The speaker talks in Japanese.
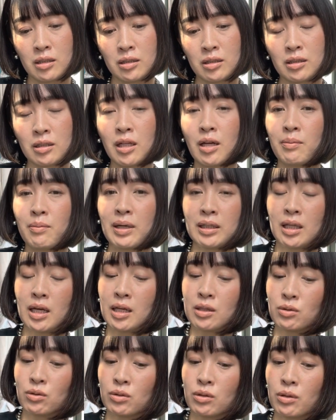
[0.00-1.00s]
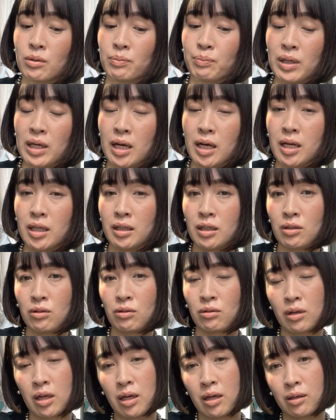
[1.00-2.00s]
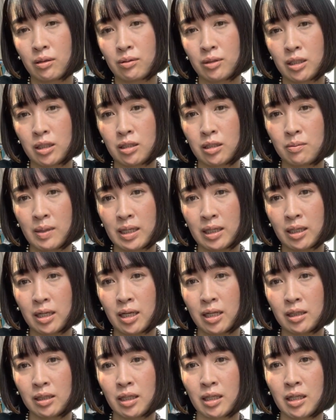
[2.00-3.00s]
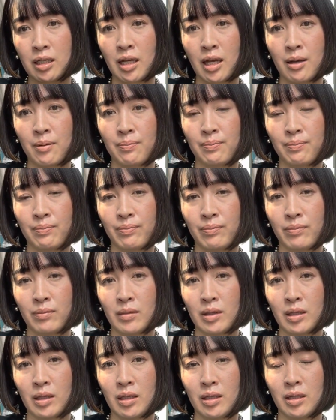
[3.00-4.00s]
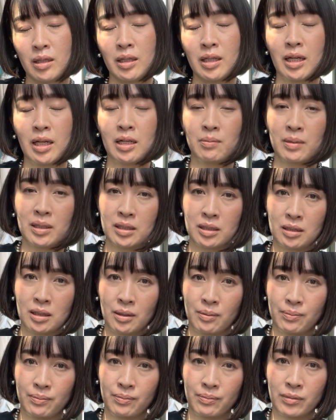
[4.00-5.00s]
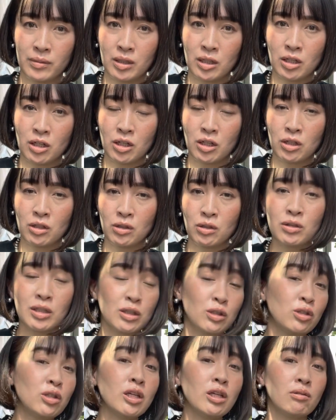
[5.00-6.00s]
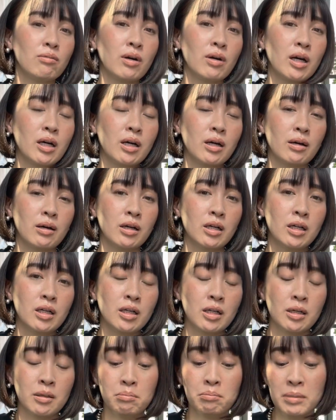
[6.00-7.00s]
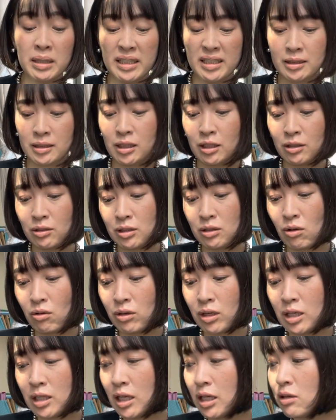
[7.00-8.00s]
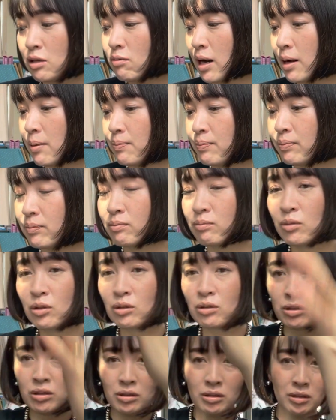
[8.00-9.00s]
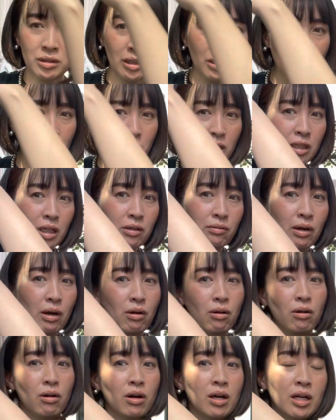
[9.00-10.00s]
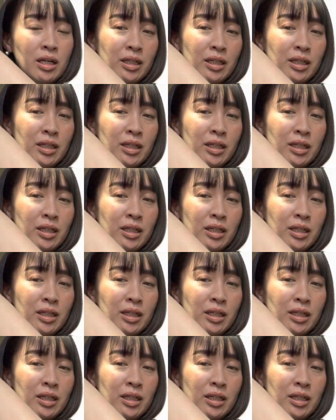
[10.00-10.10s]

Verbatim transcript: じゃあまたそのピアーっていうのが静まり返った池になりました。そしたら次は、めちゃくちゃ大きな岩。もうこんな大きな岩を、